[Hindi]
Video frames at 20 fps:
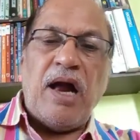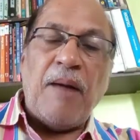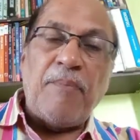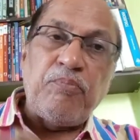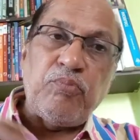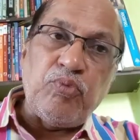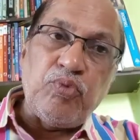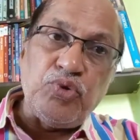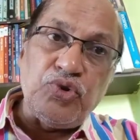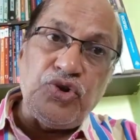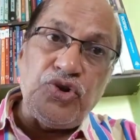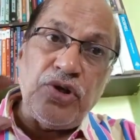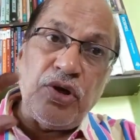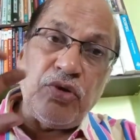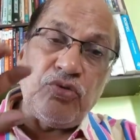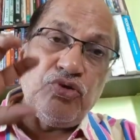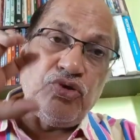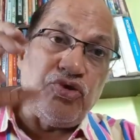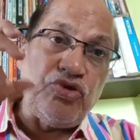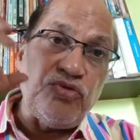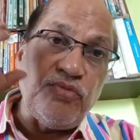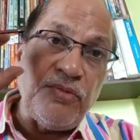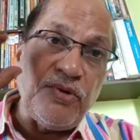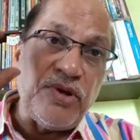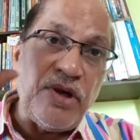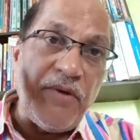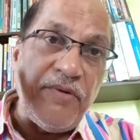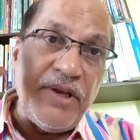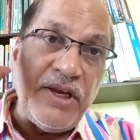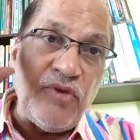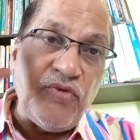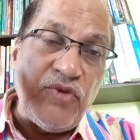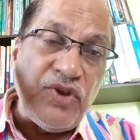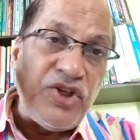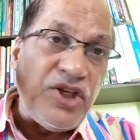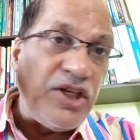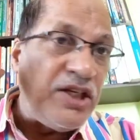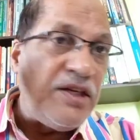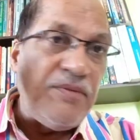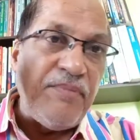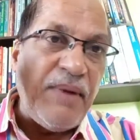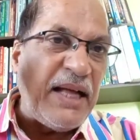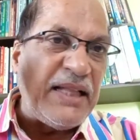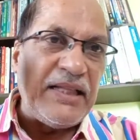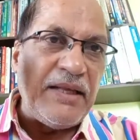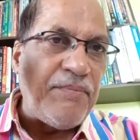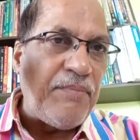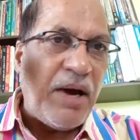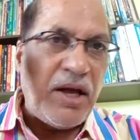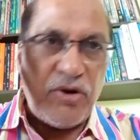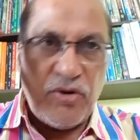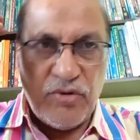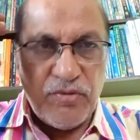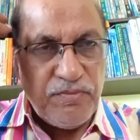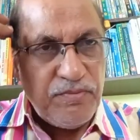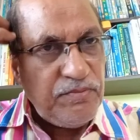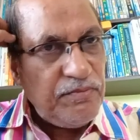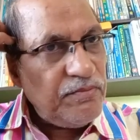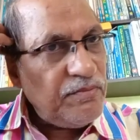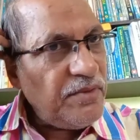अब कुछ ना कुछ उनका इनोवेशन की बात है मानव